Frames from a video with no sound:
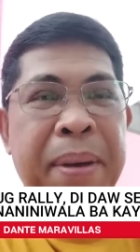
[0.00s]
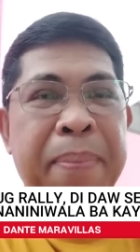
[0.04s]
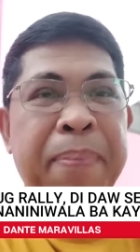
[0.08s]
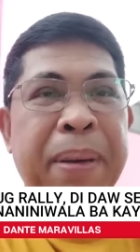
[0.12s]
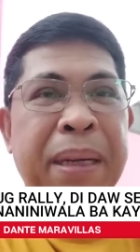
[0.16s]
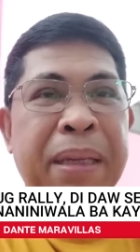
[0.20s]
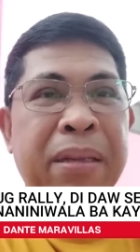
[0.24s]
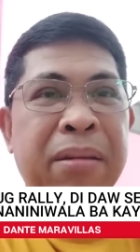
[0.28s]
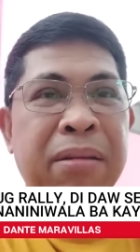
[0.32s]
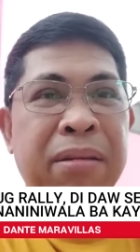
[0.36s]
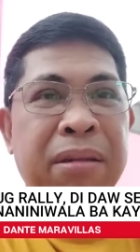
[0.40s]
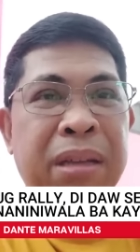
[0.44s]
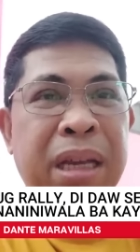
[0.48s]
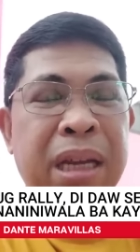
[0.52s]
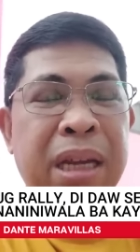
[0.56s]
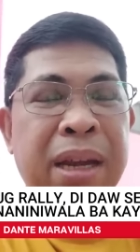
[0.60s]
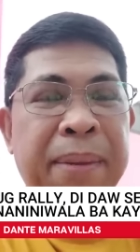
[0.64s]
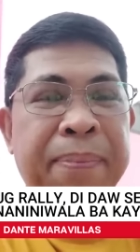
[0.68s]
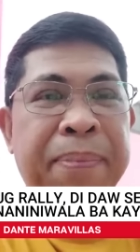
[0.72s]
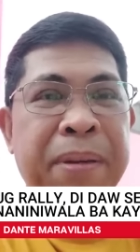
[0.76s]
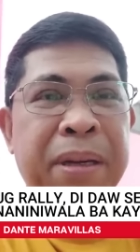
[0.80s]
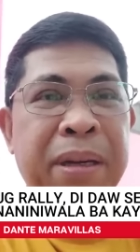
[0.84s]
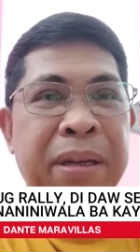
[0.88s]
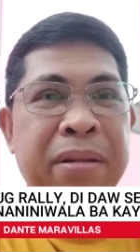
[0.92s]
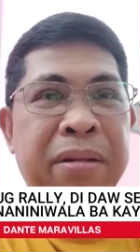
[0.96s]
papasokin na
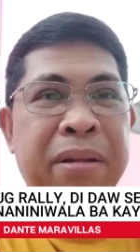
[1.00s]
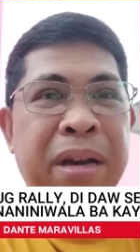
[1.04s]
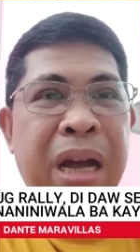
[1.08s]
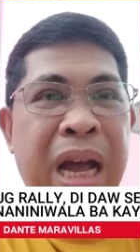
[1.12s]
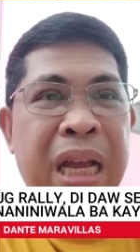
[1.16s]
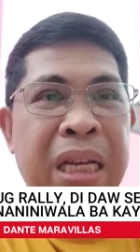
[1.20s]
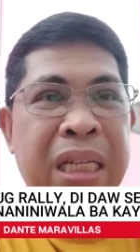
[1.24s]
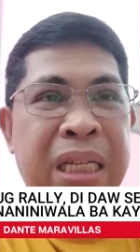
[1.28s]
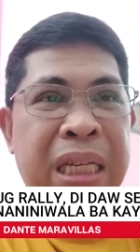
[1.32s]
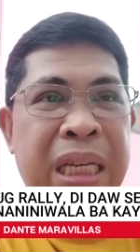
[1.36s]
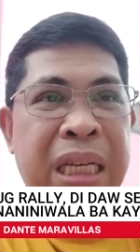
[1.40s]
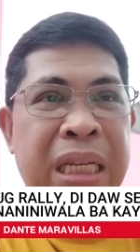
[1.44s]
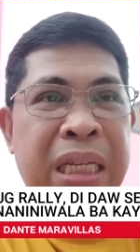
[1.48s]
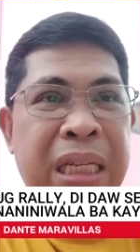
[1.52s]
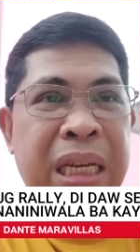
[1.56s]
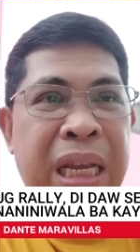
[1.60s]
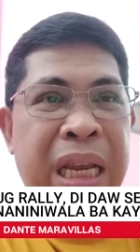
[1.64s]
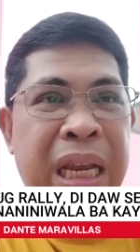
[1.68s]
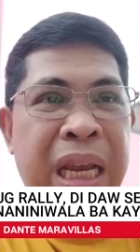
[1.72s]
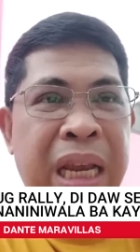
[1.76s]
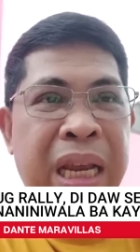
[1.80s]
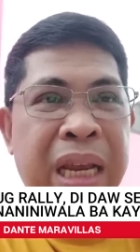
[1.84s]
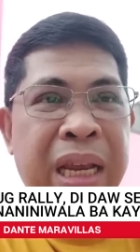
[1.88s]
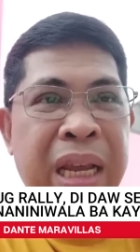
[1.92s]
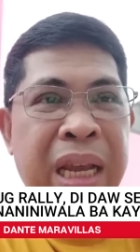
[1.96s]
po yung
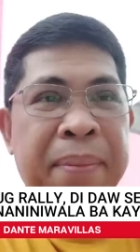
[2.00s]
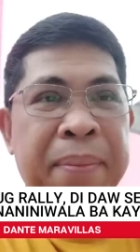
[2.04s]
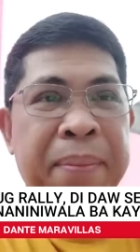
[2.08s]
ICC